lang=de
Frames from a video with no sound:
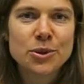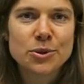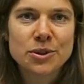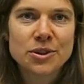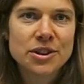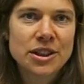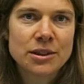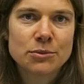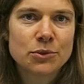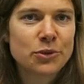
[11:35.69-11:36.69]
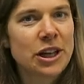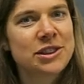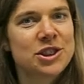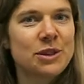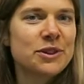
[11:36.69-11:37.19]
Und ähm,
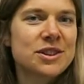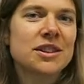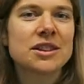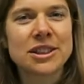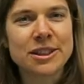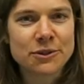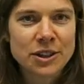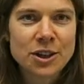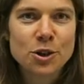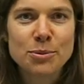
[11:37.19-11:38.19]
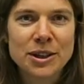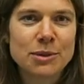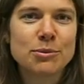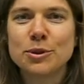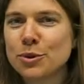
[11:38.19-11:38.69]
vielleicht schaffe ich es dann irgendwann auch bei
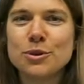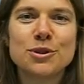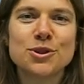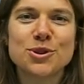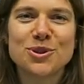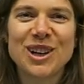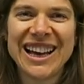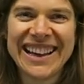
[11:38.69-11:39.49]
dem coolen Schüler,